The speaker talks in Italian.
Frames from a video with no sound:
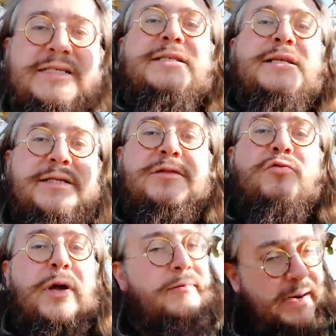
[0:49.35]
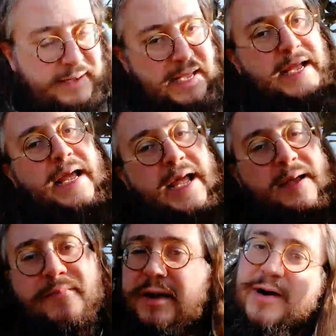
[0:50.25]
stesse due. Guarda,
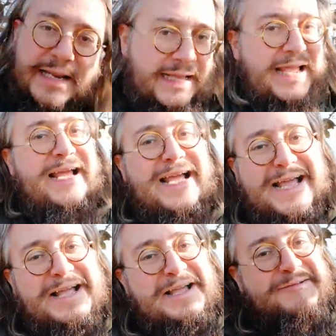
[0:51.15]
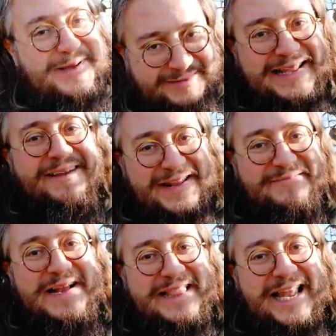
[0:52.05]
ma, guarda che, ma guarda che
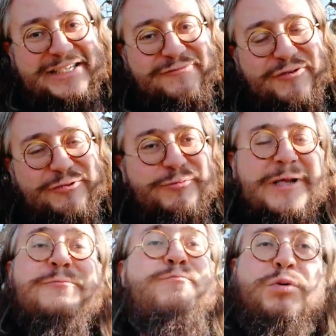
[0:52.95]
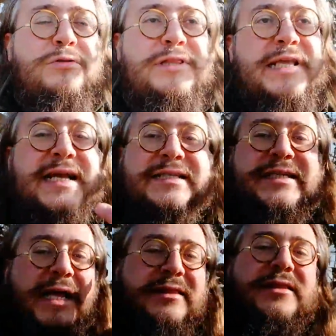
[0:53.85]
veramente la sfortuna. Buddi e
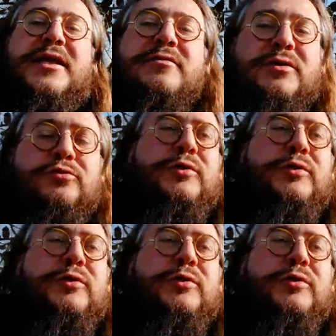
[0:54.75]
Saddi, queste